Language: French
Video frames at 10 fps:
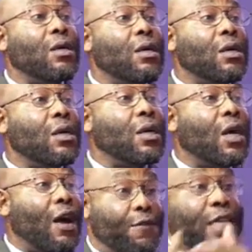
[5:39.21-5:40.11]
Hmm.
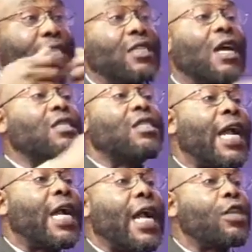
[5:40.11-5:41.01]
Avec
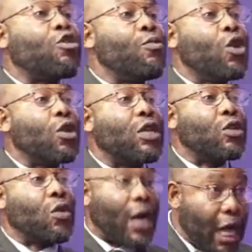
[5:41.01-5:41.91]
150 millions de
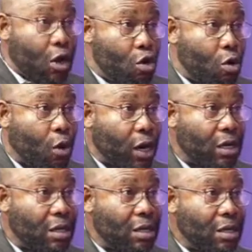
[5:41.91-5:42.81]
dollars le mois.
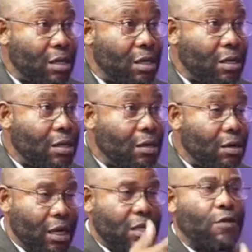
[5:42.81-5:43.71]

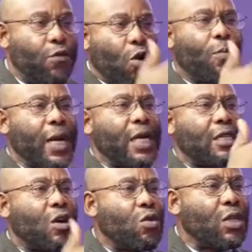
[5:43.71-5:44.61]
Est-ce que vous comprenez
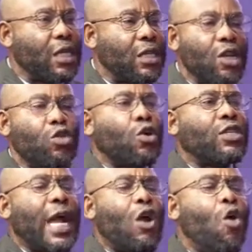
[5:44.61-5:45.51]
ces contrastes Donc
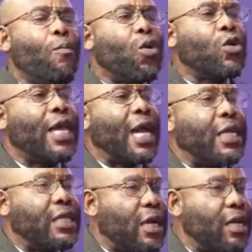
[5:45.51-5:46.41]
c'est un complot qui a à
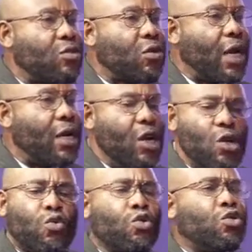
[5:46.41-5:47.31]
l'international.
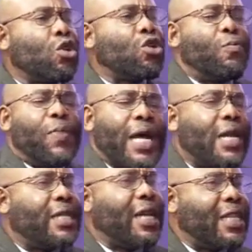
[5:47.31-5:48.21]
Tous ceux qui
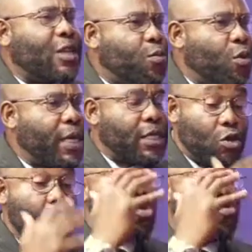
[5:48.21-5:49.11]
parlent de la
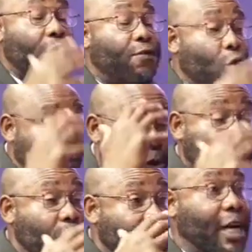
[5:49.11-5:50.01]
diplomatie doivent
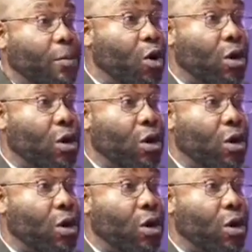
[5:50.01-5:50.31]
comprendre d'abord. Alors il